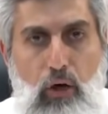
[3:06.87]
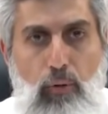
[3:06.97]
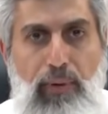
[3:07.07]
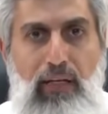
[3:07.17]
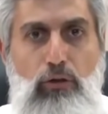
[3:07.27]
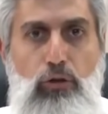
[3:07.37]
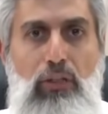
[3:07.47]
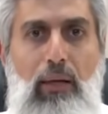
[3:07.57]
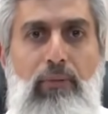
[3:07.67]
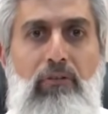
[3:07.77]

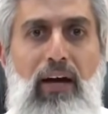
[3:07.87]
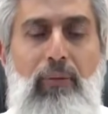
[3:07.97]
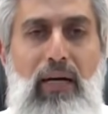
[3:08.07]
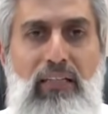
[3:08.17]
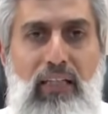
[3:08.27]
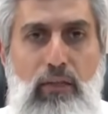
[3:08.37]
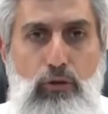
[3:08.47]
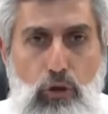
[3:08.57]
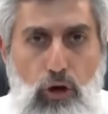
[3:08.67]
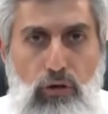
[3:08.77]
Operasyon emri
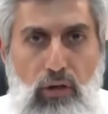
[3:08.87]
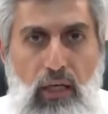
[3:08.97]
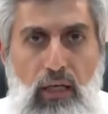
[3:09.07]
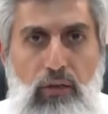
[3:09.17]
vermediğiniz gün